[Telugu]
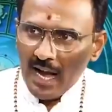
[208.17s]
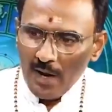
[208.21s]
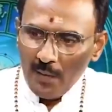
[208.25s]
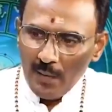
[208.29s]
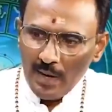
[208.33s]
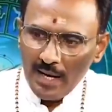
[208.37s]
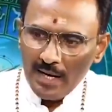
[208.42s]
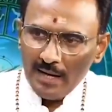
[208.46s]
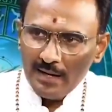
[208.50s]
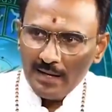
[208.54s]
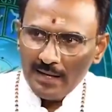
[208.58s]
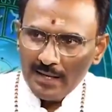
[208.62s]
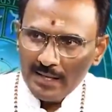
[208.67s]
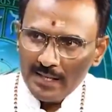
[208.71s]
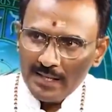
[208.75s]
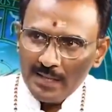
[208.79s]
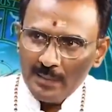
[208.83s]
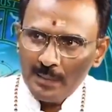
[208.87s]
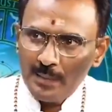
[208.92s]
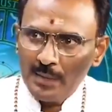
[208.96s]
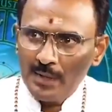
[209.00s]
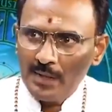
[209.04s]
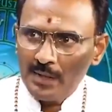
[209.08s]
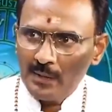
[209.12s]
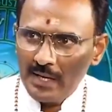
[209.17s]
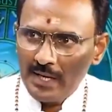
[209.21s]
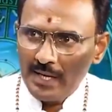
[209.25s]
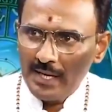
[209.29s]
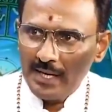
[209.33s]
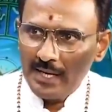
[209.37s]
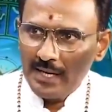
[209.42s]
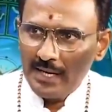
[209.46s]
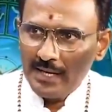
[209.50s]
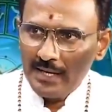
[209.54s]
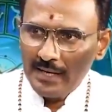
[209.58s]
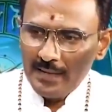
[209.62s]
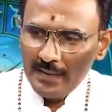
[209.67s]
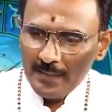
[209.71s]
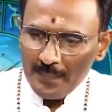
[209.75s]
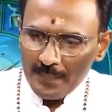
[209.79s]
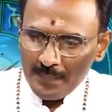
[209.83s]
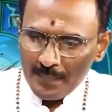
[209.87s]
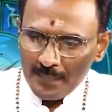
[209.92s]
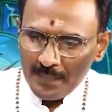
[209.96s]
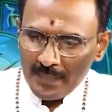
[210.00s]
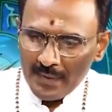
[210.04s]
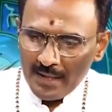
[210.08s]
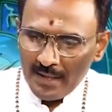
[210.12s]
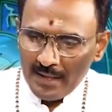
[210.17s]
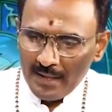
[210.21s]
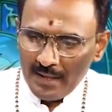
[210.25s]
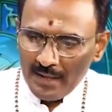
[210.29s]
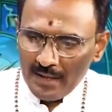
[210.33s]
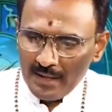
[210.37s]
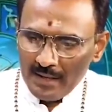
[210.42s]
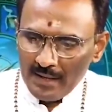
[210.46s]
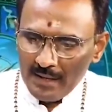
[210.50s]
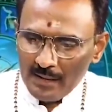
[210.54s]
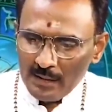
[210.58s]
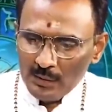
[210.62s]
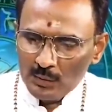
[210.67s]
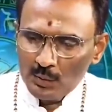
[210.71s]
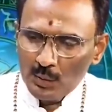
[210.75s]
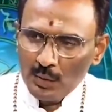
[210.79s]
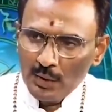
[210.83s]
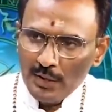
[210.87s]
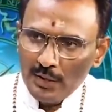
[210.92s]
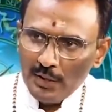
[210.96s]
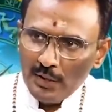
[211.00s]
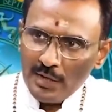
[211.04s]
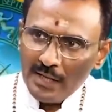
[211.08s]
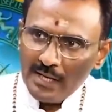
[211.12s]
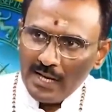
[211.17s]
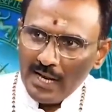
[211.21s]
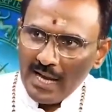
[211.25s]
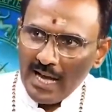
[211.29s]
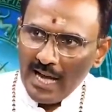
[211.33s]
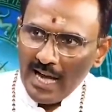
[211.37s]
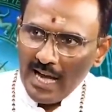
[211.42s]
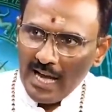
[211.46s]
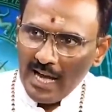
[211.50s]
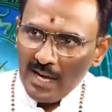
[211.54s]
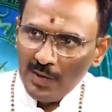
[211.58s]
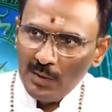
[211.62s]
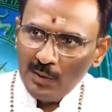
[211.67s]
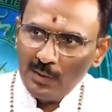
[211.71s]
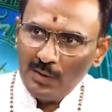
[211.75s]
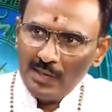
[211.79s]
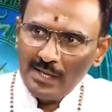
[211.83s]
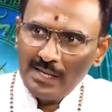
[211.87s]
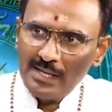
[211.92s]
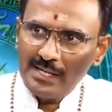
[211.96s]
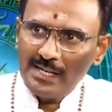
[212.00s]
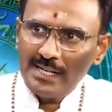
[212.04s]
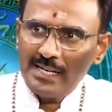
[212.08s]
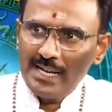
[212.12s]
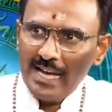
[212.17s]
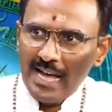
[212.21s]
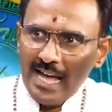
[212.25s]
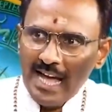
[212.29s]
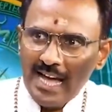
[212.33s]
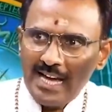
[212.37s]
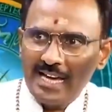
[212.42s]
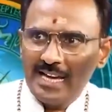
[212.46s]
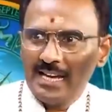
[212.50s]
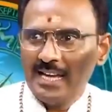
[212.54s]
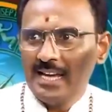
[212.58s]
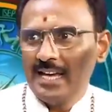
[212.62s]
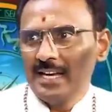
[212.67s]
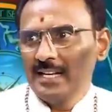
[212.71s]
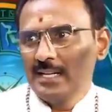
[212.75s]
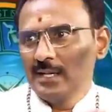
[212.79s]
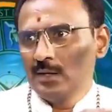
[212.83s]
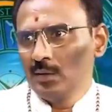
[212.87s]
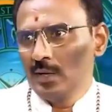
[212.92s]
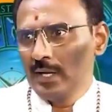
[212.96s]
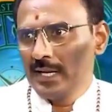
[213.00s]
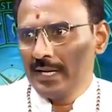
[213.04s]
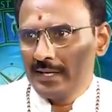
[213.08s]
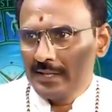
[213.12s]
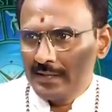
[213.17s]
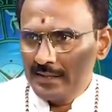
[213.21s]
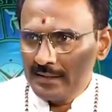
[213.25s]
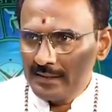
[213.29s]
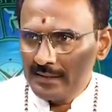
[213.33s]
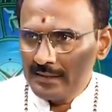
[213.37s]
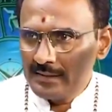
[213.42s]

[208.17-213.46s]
ఆ వేళలో నిద్రపోవటం వలన సూర్యు యొక్క అనుగ్రహం కంటే ఆగ్రహానికి గురై